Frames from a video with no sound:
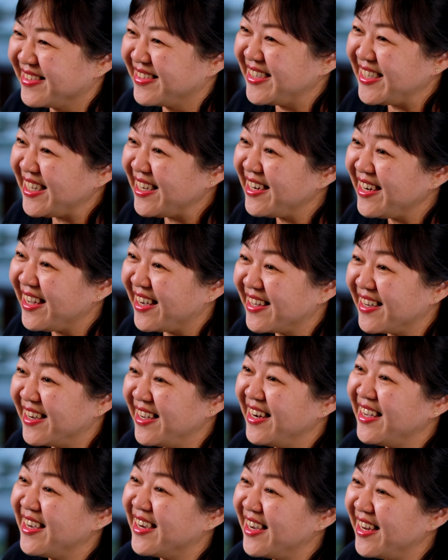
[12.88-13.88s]
今年二
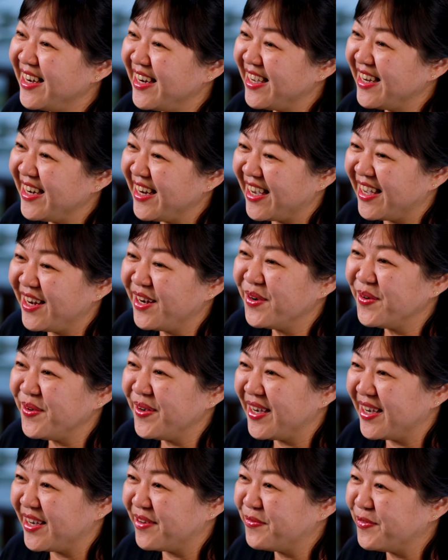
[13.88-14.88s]
零二零年六
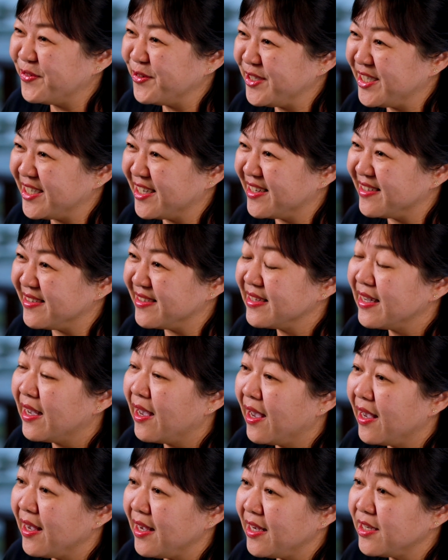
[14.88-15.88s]
月复诊，
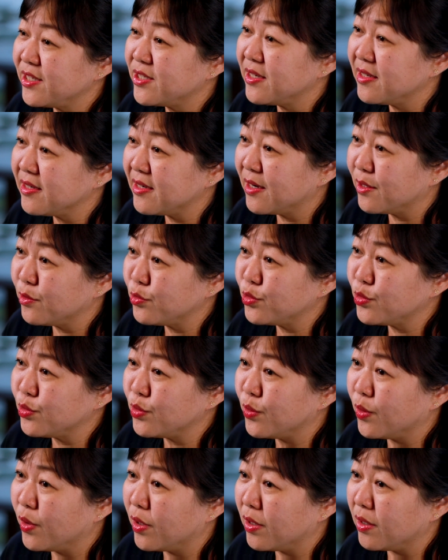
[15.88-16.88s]
医生告
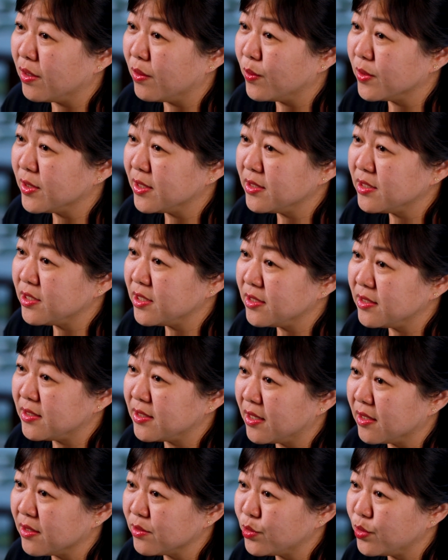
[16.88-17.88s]
诉我我的肾
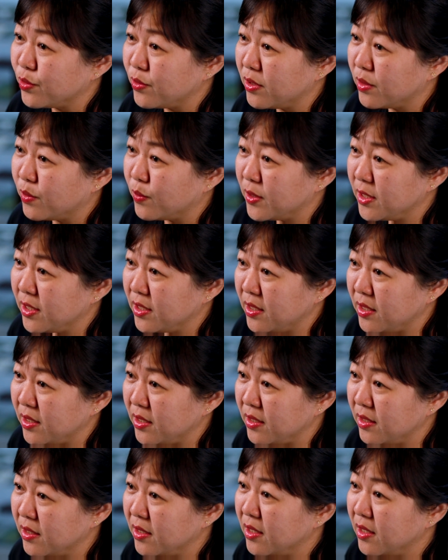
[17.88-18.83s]
脏出了问题，